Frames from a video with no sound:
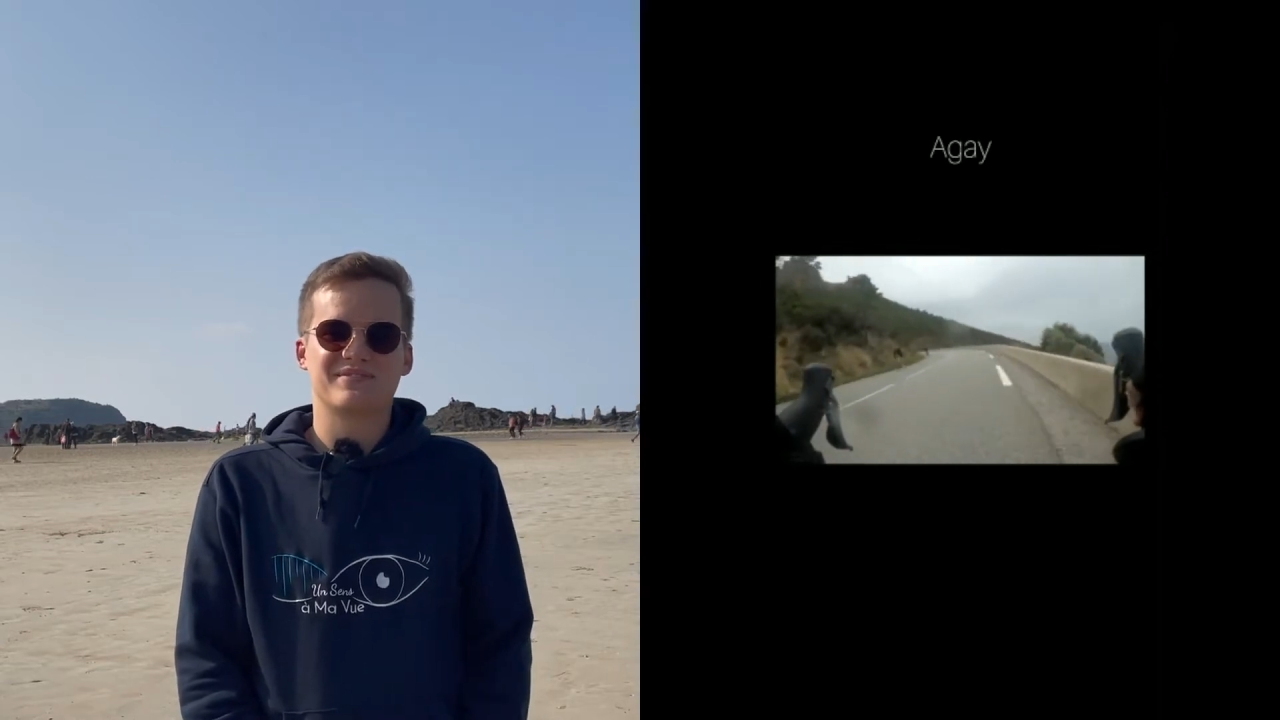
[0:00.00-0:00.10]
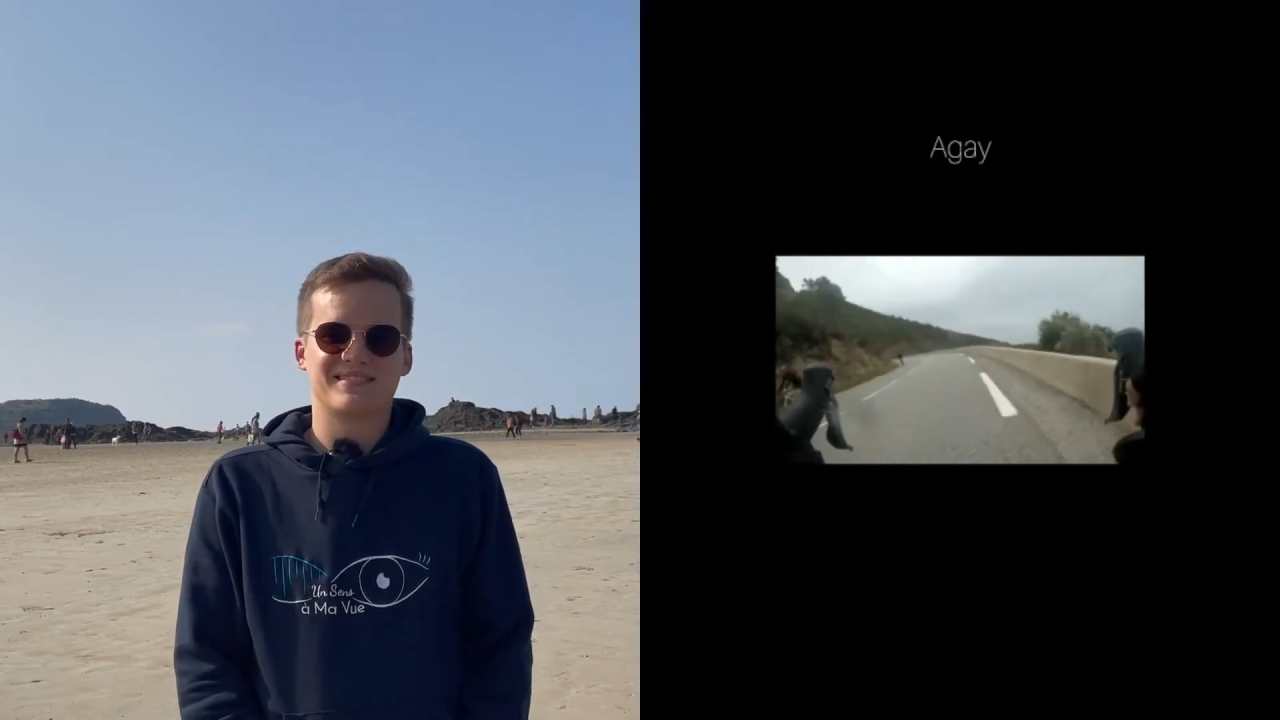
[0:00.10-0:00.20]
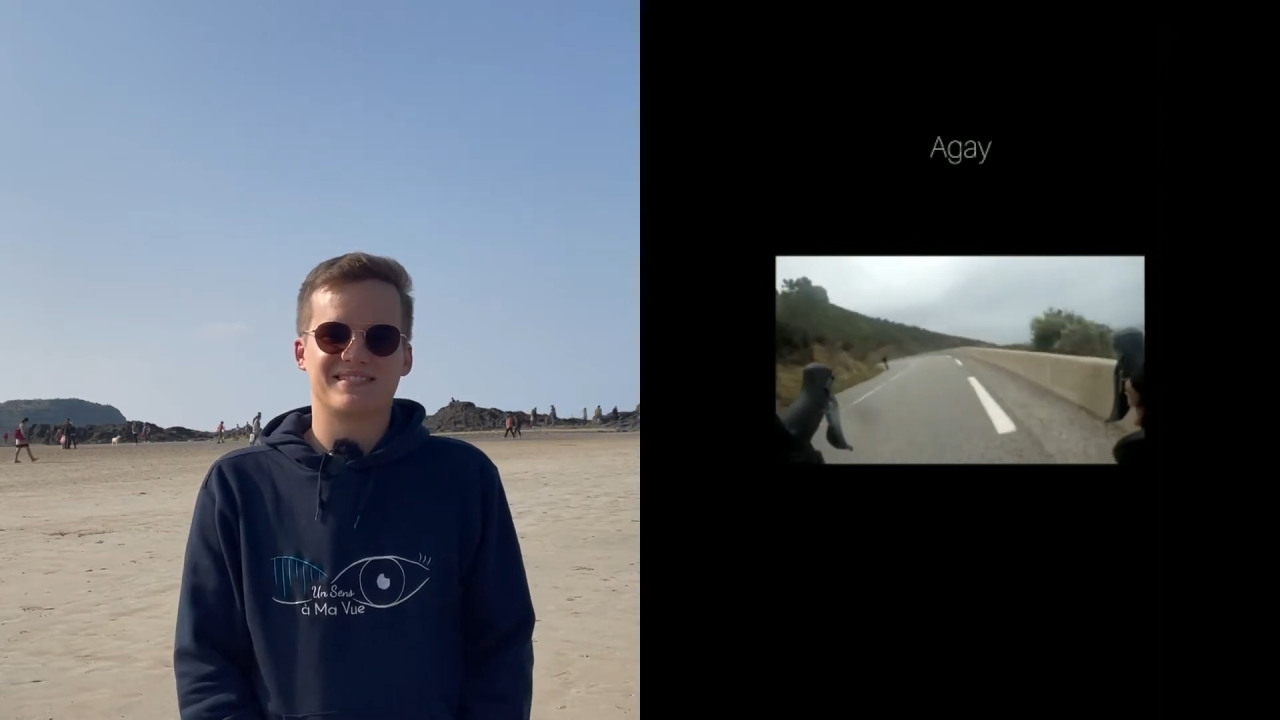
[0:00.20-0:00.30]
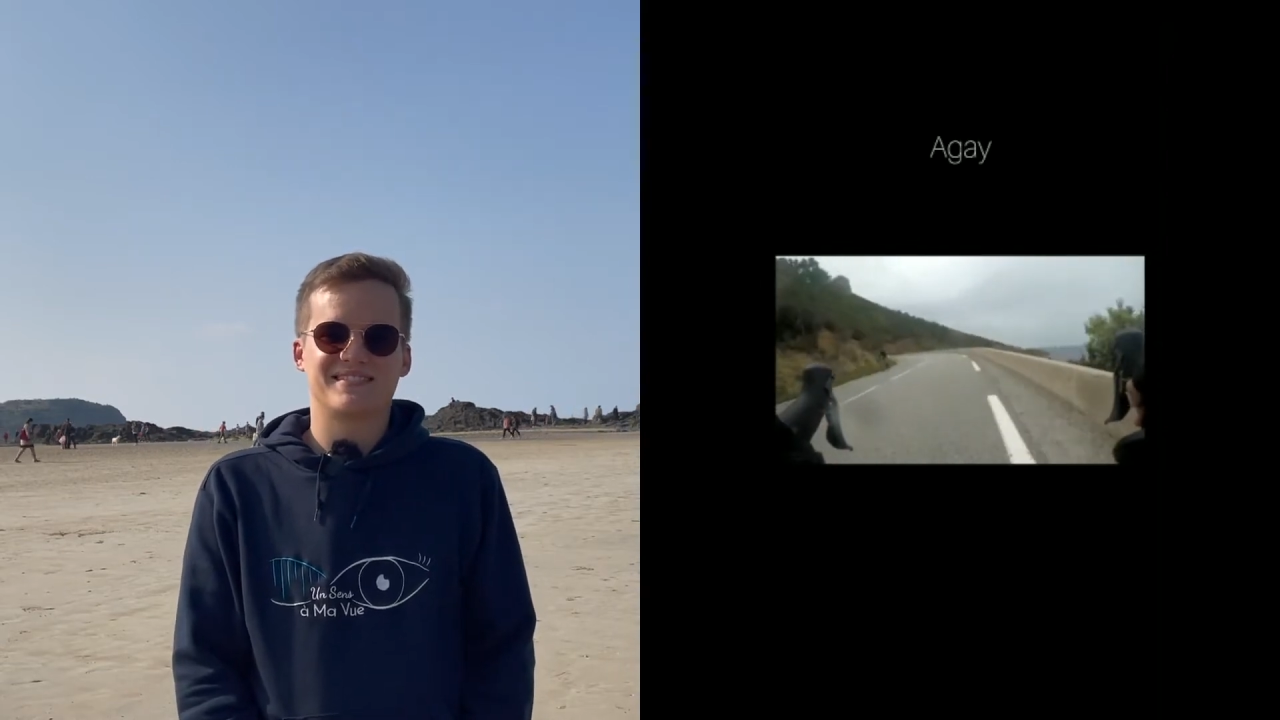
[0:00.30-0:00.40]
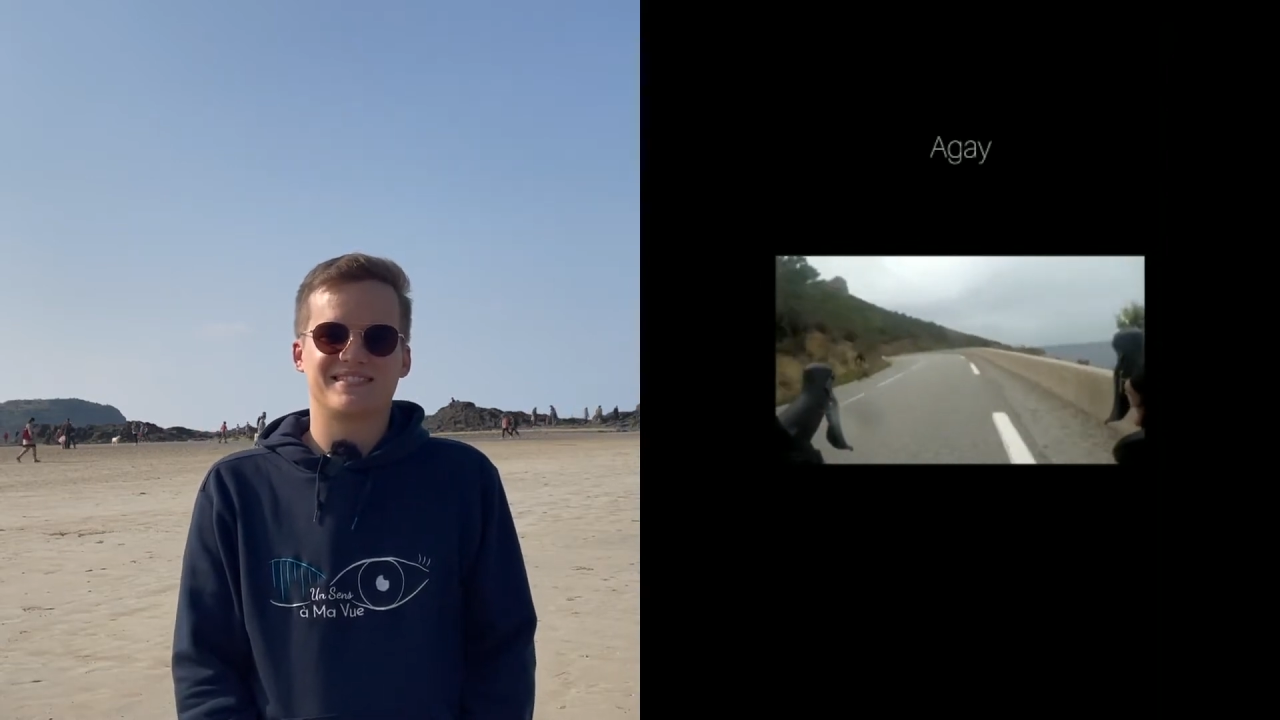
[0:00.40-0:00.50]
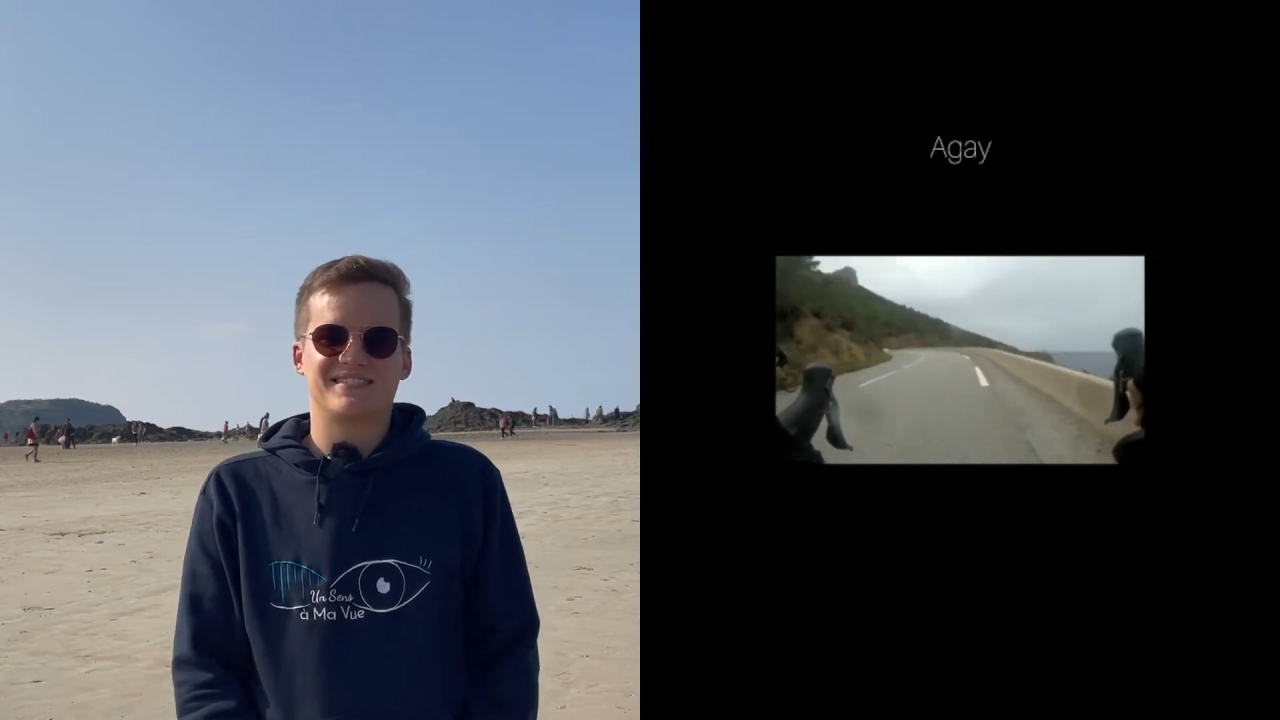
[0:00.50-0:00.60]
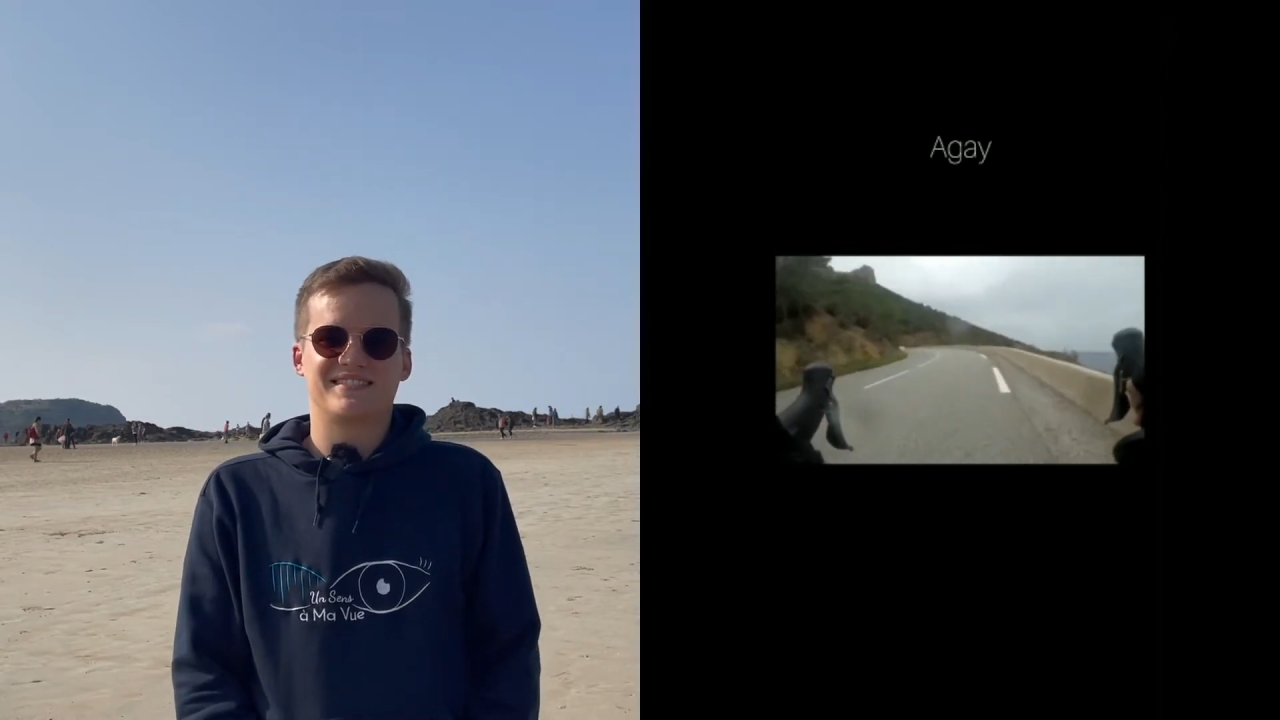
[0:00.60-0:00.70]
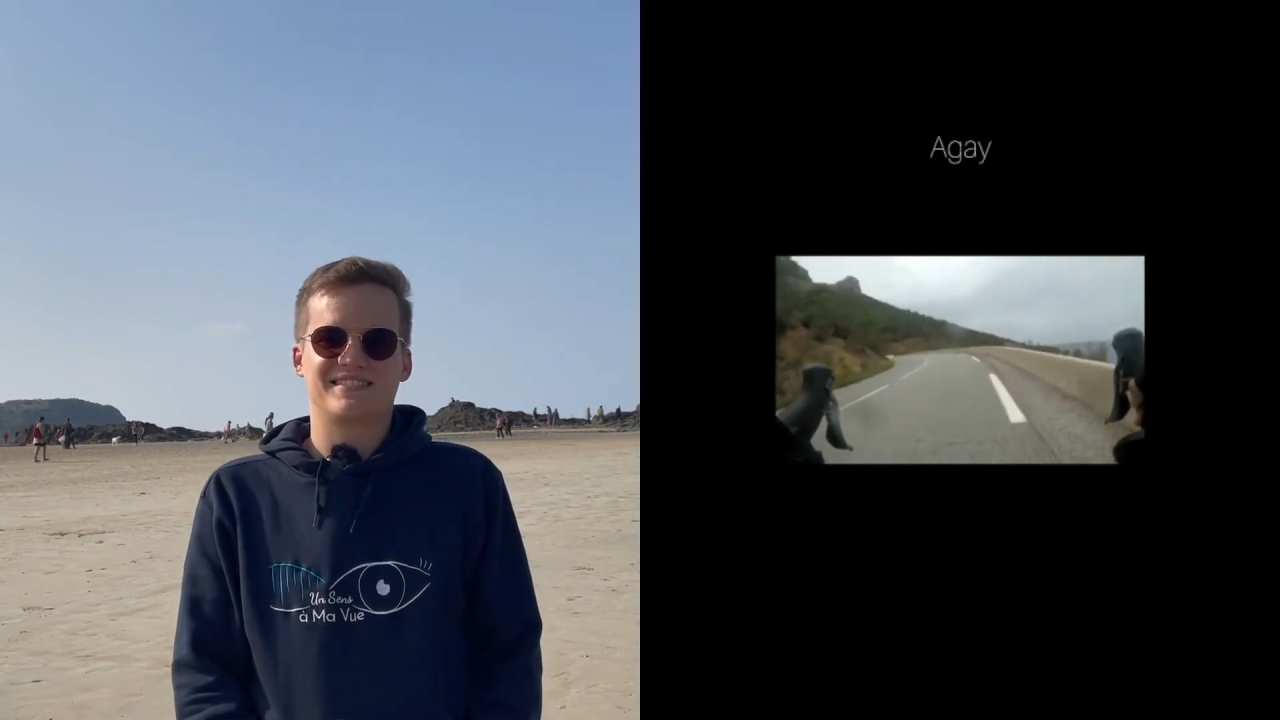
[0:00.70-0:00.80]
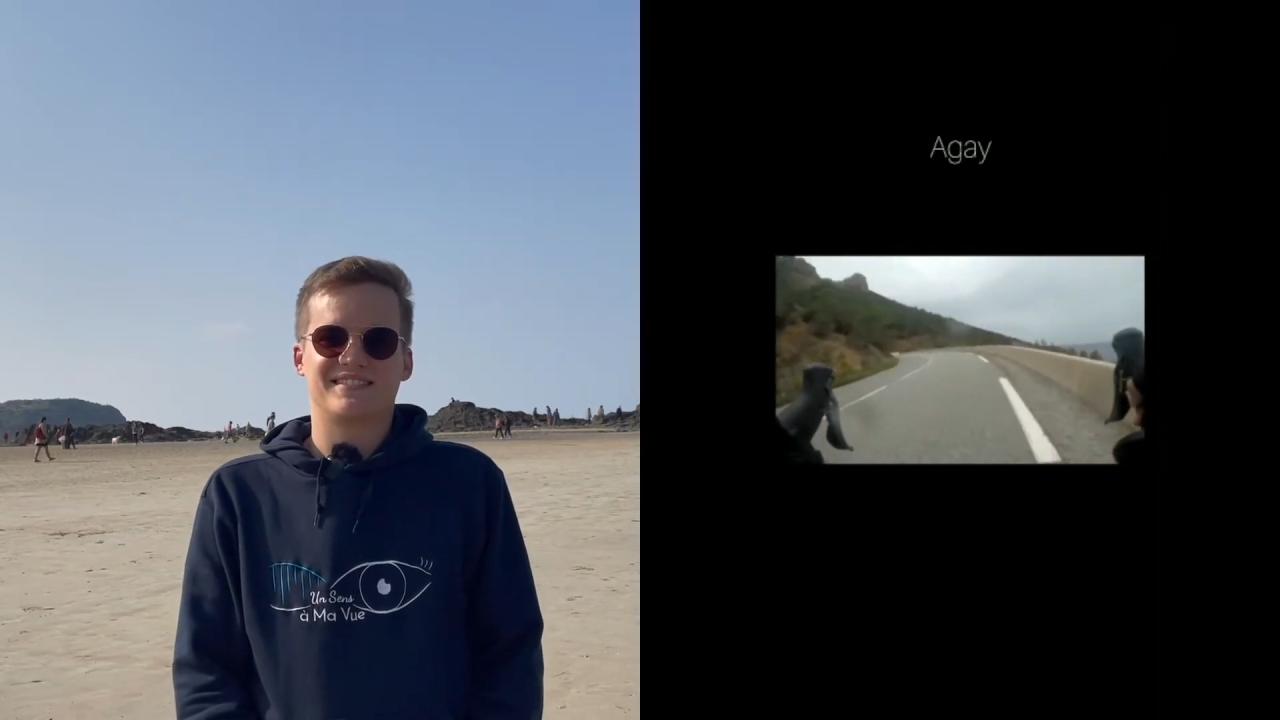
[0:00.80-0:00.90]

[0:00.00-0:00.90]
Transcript: avec un